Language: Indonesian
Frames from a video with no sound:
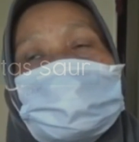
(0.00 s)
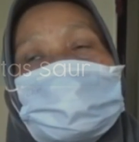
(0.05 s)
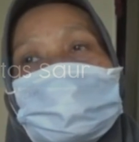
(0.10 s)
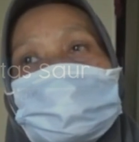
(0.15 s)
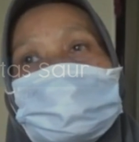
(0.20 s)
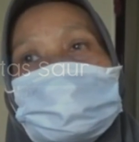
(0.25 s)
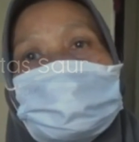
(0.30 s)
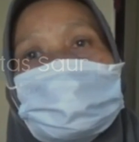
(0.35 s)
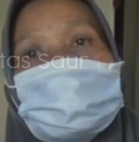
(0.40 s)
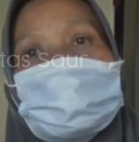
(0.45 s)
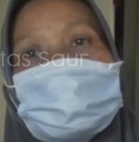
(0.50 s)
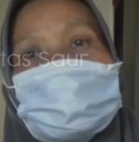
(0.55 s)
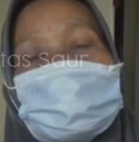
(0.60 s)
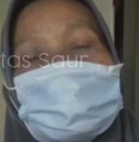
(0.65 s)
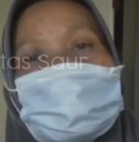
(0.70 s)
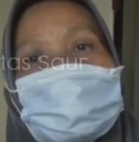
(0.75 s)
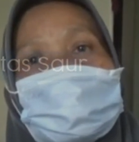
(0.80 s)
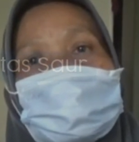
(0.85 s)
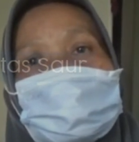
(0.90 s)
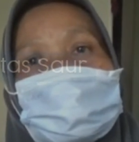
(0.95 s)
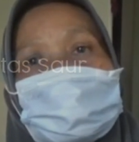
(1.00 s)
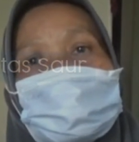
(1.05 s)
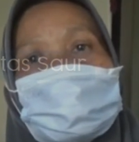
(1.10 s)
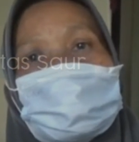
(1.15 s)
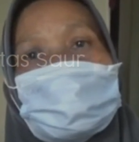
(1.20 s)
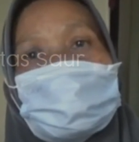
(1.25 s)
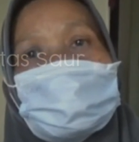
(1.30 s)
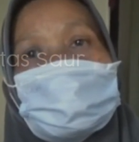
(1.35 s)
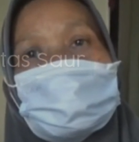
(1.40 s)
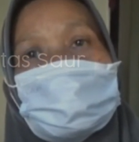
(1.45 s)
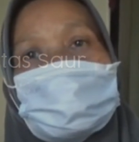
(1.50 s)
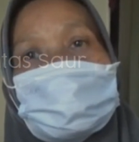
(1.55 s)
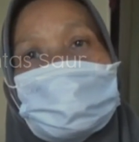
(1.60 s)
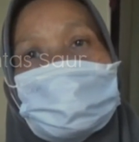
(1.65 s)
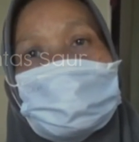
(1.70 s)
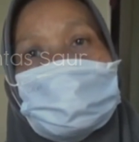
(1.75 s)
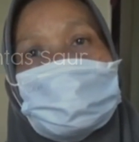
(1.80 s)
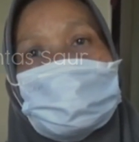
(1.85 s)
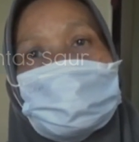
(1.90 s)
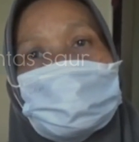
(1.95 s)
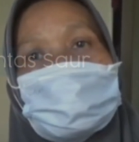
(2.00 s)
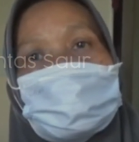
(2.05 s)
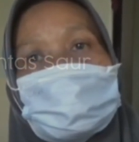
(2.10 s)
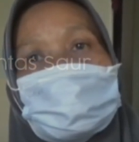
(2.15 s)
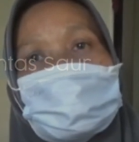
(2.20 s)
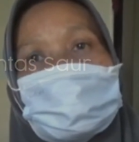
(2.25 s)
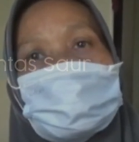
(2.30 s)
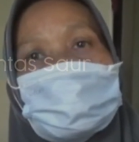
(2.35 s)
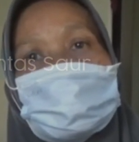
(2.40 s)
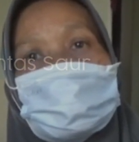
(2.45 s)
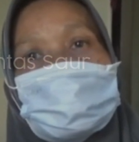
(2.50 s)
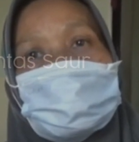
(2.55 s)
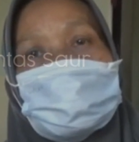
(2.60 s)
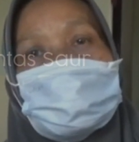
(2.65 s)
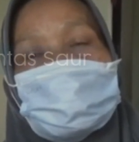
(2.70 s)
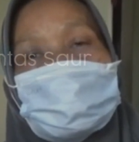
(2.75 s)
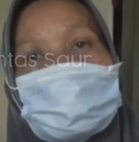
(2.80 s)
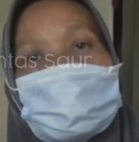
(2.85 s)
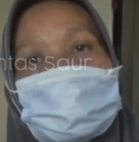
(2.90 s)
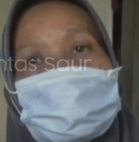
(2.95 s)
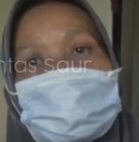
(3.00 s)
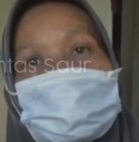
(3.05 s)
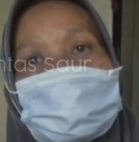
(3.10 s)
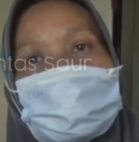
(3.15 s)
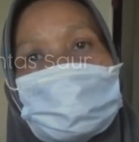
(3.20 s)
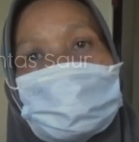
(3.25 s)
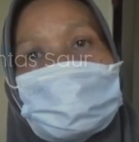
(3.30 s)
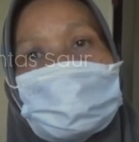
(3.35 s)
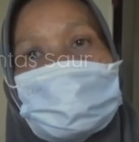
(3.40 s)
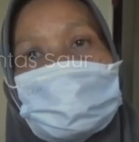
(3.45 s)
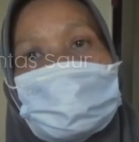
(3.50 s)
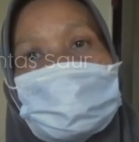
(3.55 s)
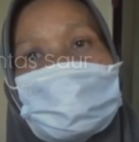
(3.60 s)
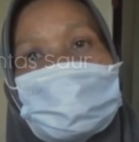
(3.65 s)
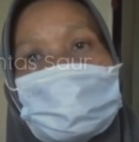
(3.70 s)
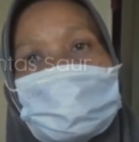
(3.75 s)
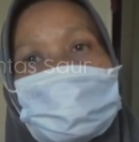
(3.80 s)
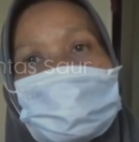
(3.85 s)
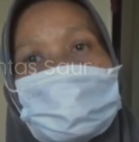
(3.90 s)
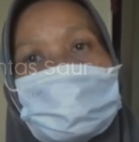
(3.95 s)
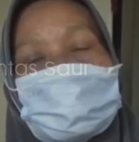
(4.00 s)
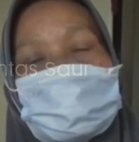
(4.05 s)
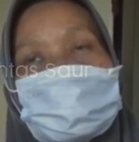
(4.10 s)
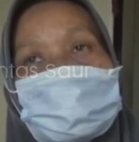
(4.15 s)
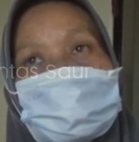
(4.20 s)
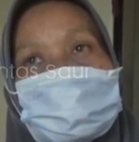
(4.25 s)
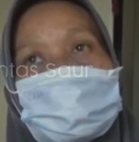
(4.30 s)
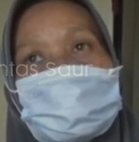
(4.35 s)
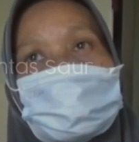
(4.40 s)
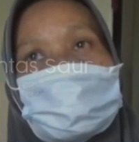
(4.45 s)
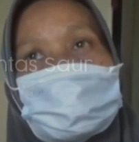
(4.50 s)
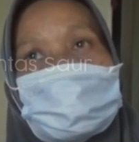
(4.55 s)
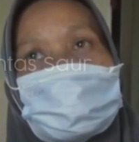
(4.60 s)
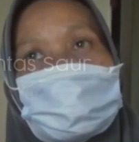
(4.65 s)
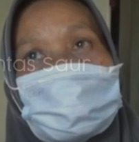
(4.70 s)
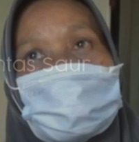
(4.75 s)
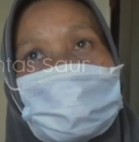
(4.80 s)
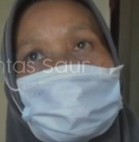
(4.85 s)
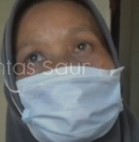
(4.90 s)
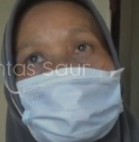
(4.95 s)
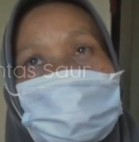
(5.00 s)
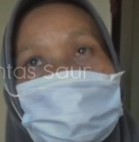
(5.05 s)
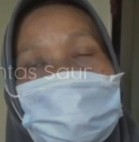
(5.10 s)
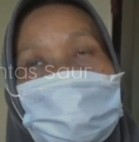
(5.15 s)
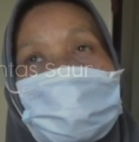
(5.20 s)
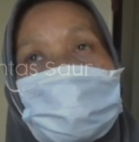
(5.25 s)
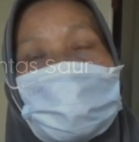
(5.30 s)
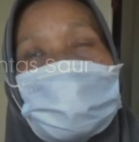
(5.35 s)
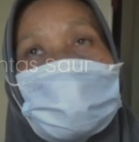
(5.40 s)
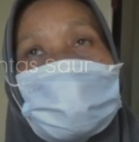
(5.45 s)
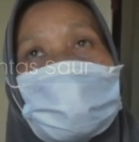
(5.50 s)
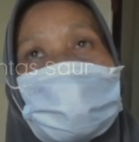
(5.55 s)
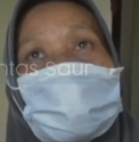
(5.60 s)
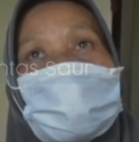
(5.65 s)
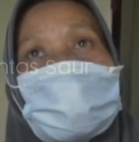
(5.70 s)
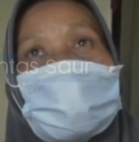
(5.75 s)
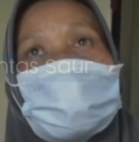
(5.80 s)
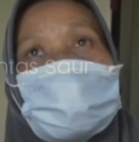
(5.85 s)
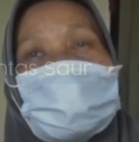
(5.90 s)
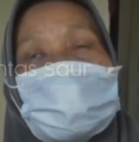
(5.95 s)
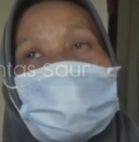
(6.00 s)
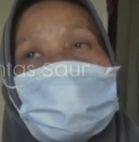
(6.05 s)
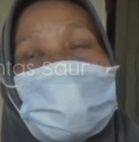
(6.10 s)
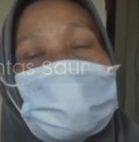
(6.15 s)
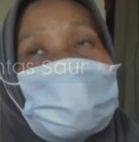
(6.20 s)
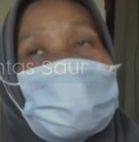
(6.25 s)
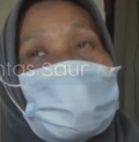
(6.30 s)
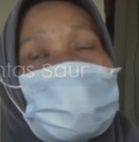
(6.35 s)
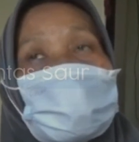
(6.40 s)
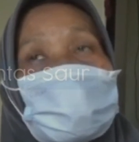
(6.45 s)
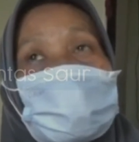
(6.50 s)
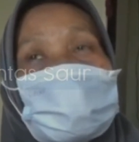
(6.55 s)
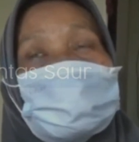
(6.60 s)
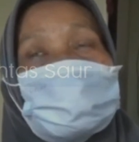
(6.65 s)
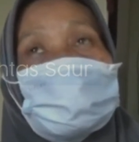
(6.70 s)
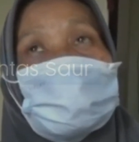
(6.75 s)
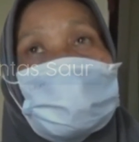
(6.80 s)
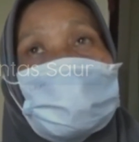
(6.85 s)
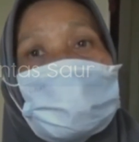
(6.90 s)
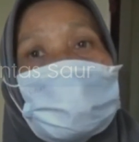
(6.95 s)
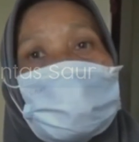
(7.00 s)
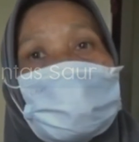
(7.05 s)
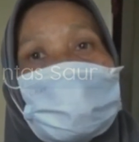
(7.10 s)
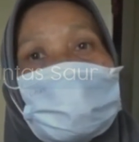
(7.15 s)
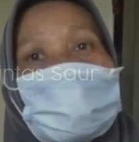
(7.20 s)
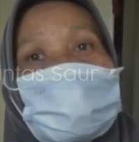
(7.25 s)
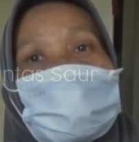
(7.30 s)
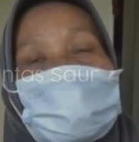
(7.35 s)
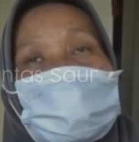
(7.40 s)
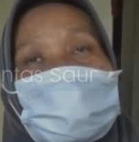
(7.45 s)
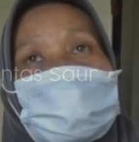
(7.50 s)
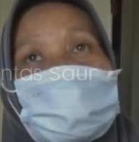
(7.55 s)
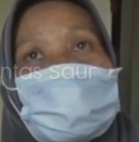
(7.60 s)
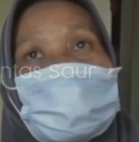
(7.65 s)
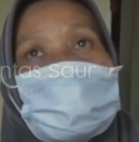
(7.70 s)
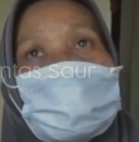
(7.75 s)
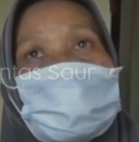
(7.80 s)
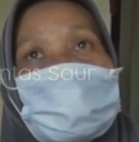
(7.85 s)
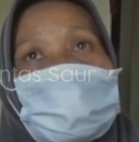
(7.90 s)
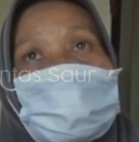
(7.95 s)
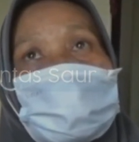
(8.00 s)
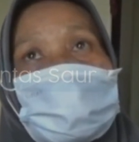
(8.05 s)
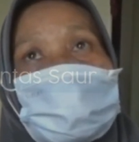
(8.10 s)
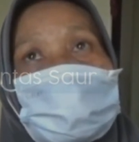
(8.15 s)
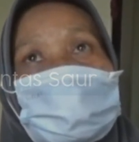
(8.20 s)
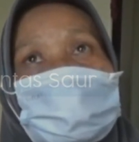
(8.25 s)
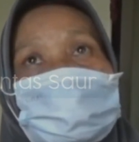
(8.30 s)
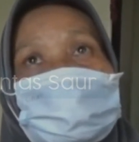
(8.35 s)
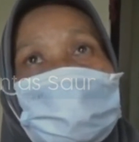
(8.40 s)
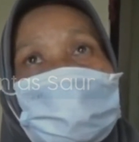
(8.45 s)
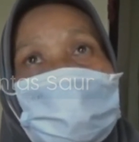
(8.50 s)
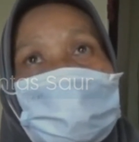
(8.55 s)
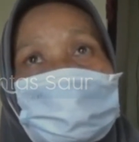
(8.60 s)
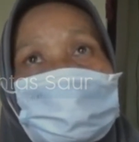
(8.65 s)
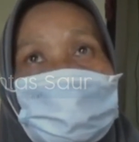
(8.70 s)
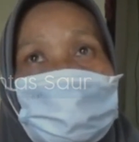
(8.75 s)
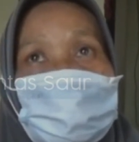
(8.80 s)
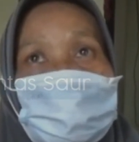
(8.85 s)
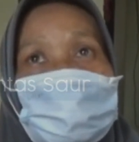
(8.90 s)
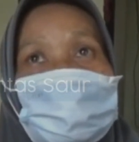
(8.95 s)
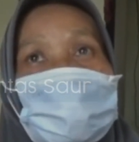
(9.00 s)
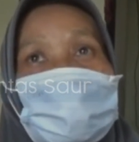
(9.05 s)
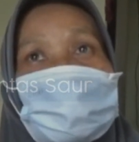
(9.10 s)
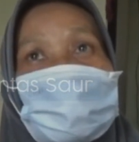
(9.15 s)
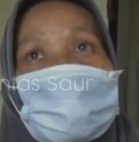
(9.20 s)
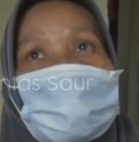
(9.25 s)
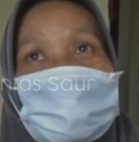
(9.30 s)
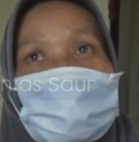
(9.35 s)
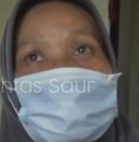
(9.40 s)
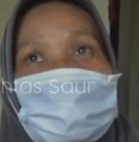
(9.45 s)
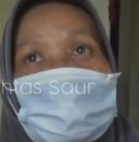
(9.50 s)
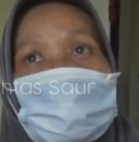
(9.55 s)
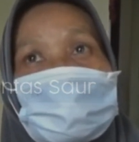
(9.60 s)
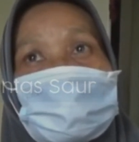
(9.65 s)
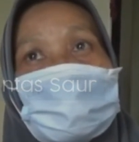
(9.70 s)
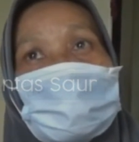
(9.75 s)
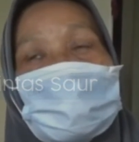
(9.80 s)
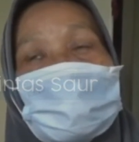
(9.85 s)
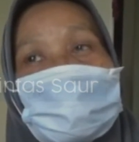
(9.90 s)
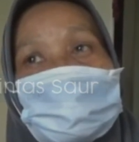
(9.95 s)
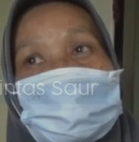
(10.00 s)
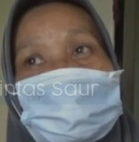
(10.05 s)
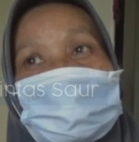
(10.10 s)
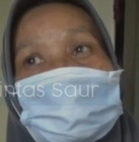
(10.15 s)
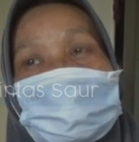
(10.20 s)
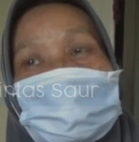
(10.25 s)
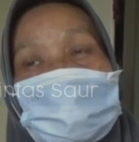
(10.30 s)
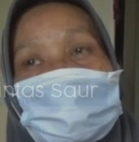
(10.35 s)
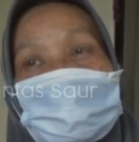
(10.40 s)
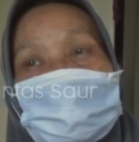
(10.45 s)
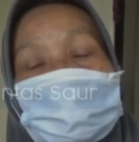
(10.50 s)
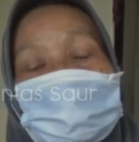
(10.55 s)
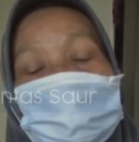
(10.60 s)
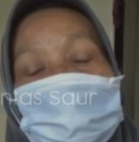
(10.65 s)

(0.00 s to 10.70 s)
eh, sebelum peristiwa ini terjadi dengar lagi nggak eh, sempet neror lagi gitu atau ada ya. percecokan dengan bapaknya atau iya, gimana? kan sama bapaknya banyak nggak